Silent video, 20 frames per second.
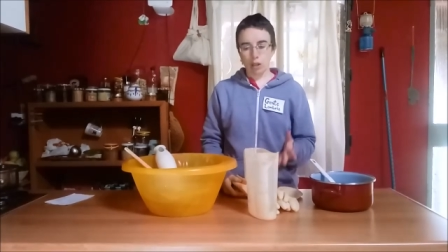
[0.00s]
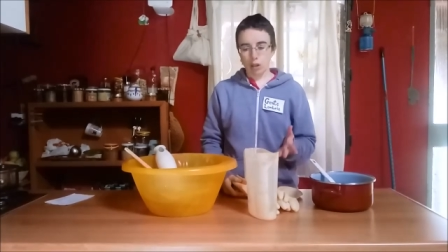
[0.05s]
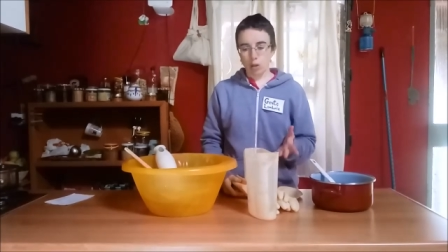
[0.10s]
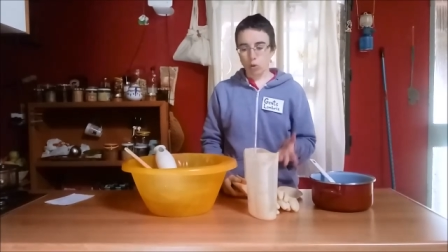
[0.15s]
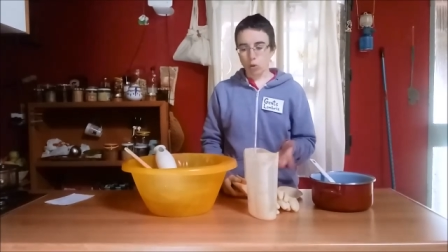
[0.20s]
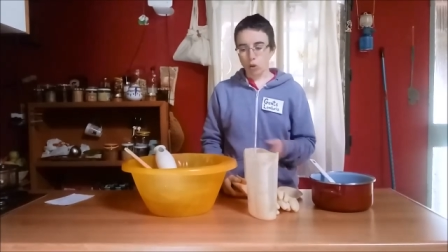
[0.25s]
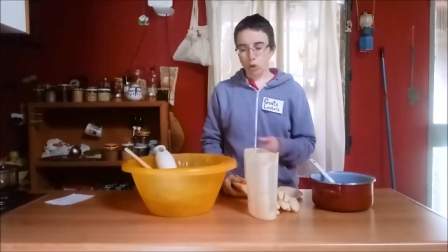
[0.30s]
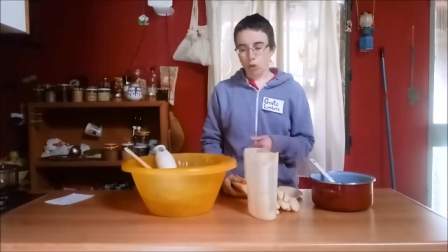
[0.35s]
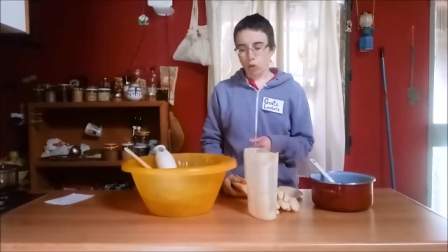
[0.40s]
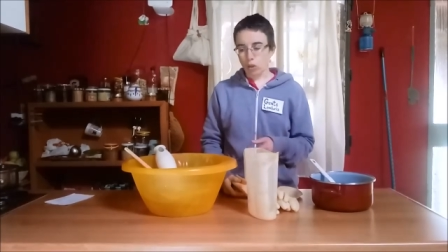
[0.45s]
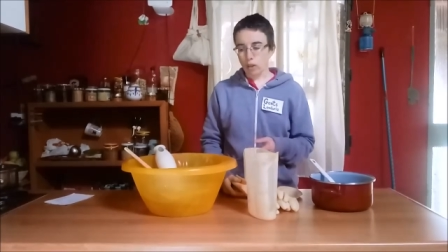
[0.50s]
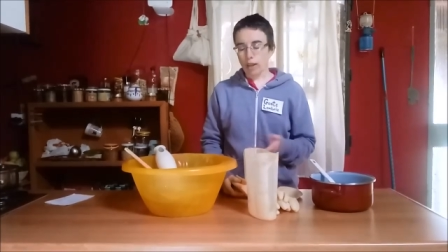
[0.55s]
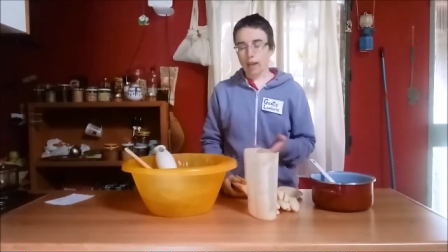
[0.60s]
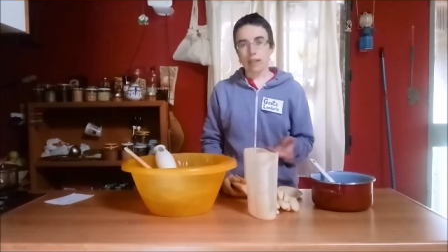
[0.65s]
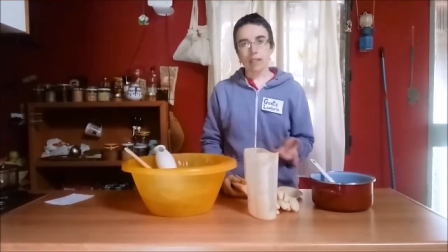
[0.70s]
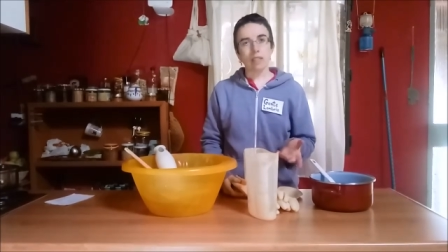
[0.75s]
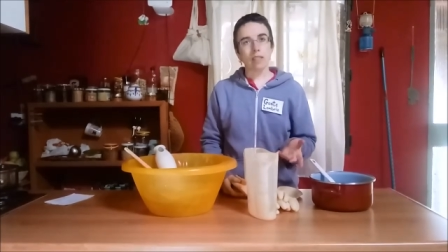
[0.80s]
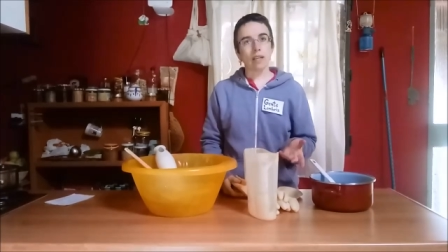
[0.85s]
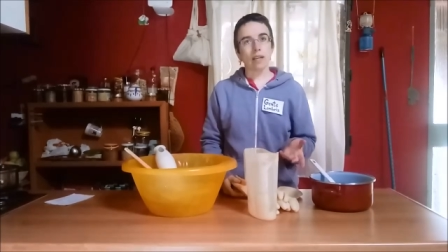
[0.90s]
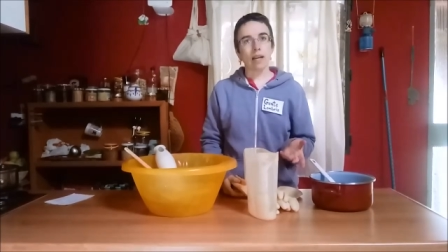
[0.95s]
Luego lo
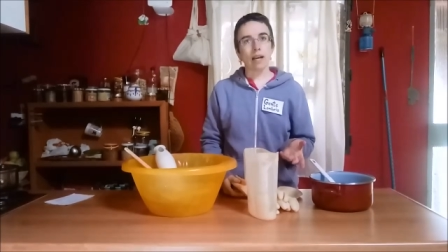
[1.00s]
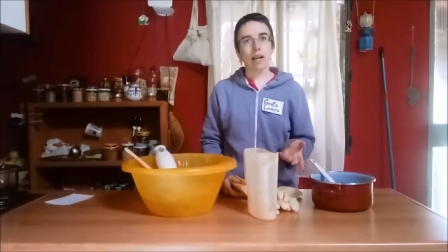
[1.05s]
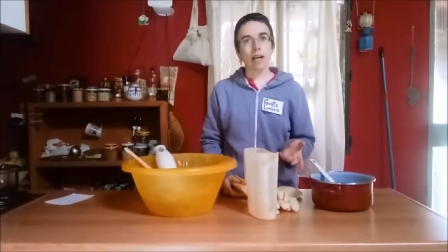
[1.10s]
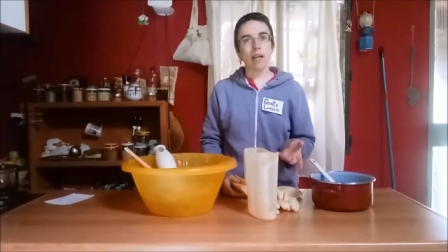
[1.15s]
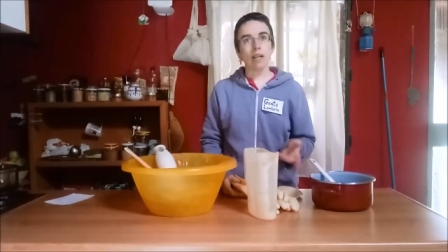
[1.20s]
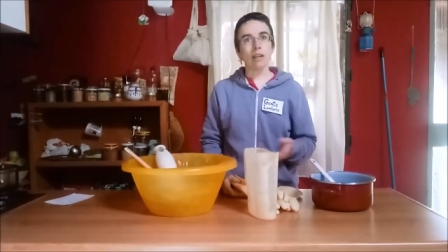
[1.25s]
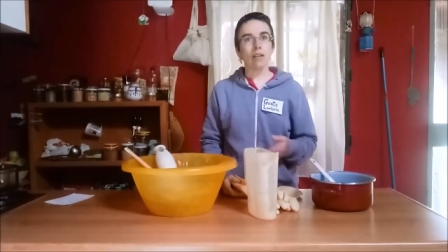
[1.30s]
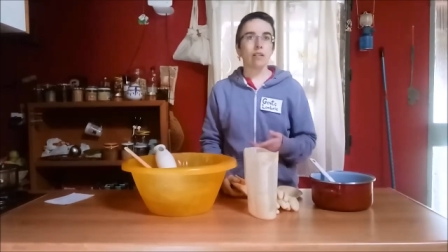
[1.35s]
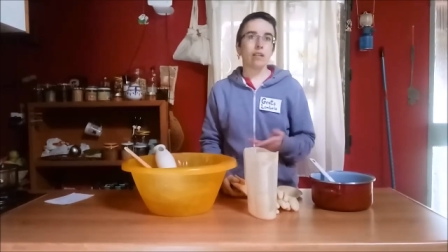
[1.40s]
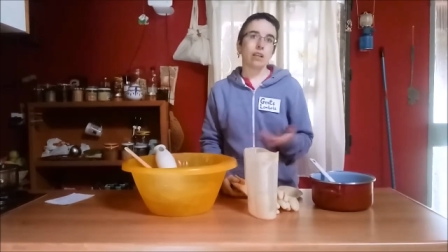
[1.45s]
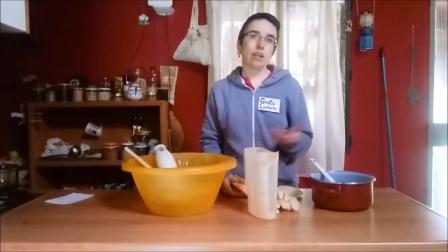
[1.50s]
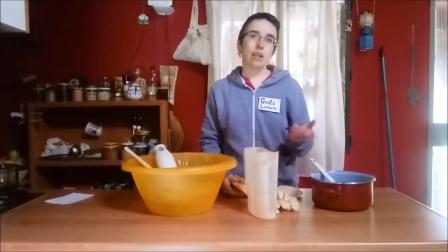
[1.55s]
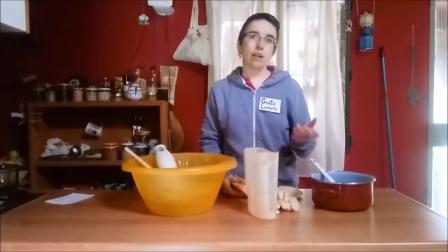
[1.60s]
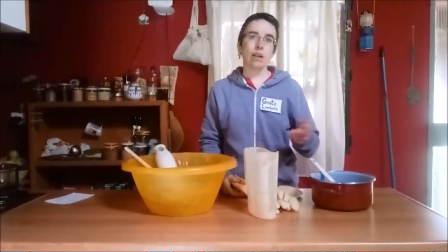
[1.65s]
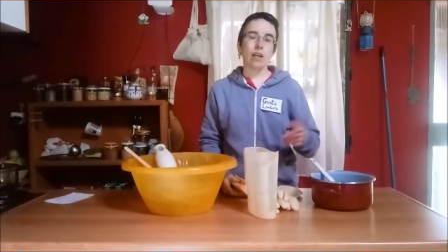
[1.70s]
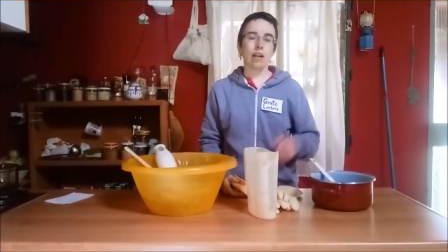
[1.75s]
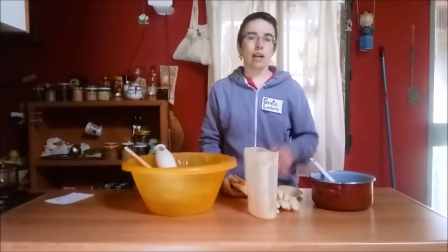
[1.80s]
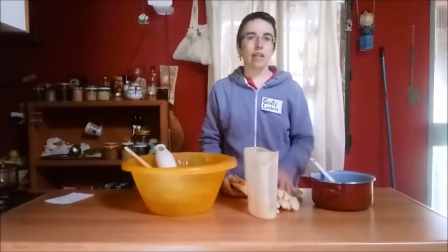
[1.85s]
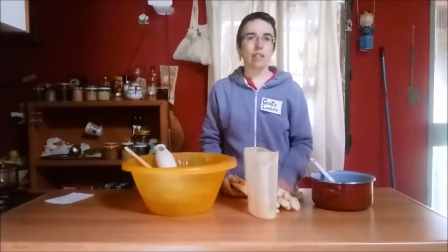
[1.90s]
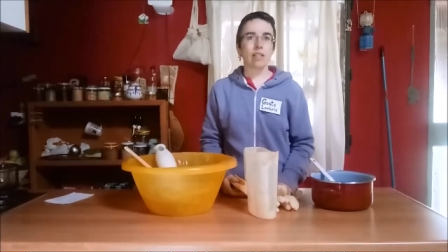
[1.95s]
dejáis secar
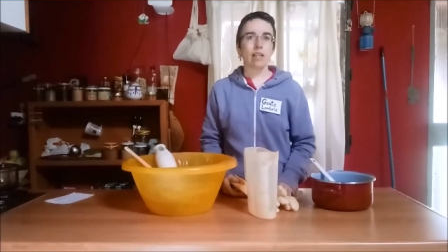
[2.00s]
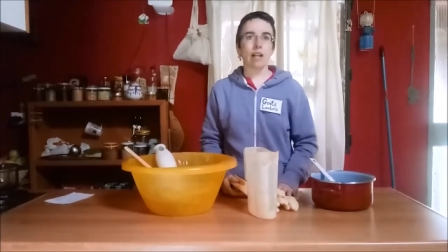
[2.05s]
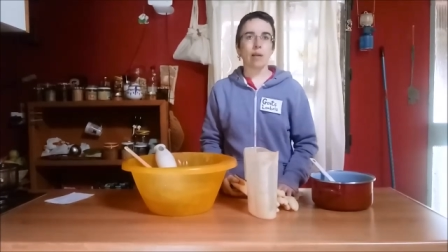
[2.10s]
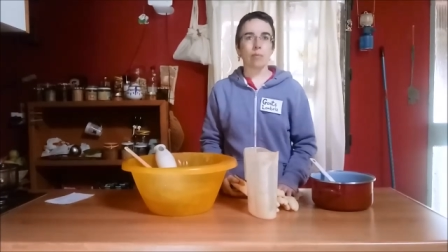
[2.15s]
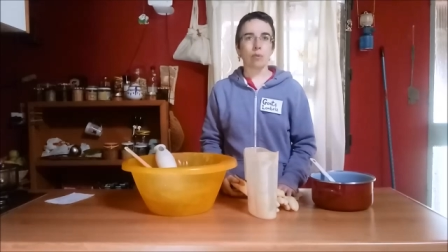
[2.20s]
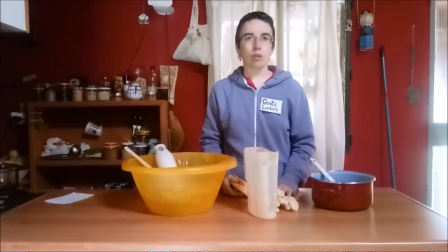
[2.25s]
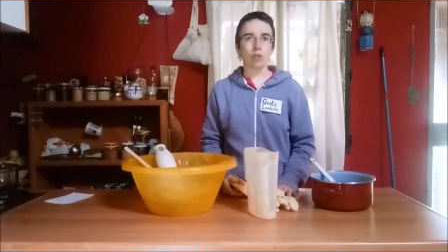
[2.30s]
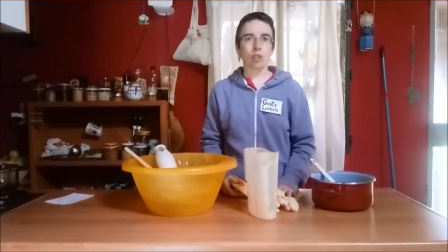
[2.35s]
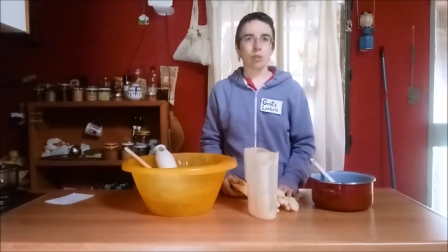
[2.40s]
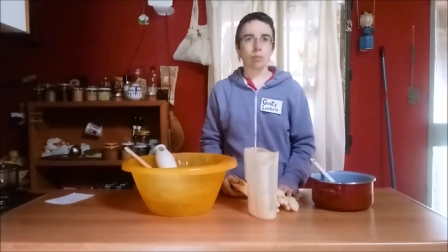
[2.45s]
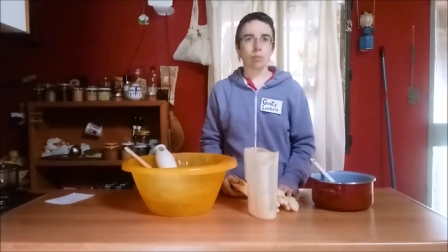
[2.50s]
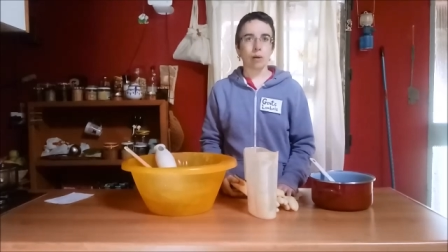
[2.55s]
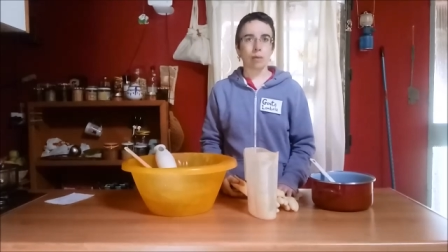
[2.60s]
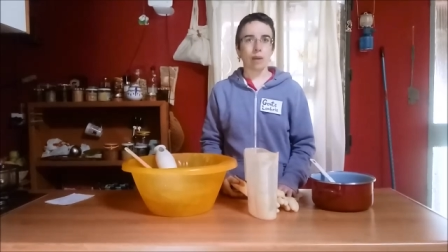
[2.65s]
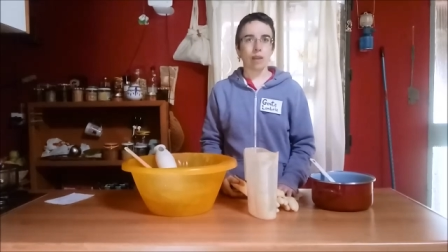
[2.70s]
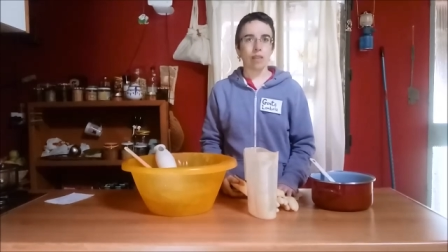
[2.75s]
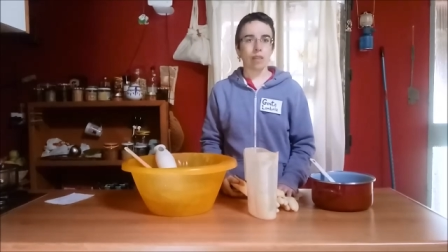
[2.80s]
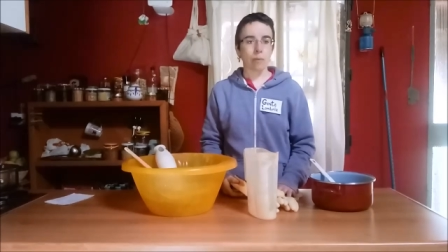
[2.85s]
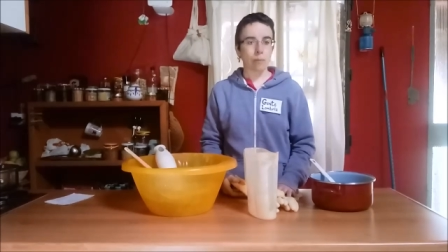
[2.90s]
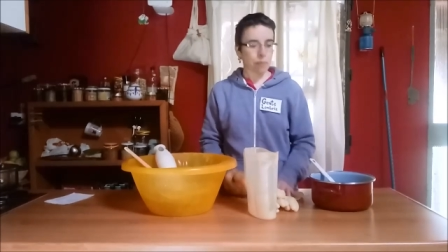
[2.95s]
y hasta la próxima
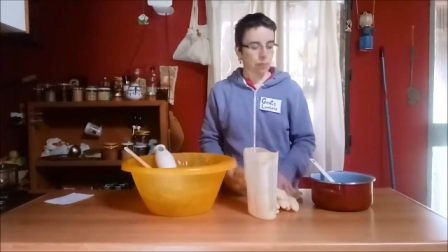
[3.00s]
vez.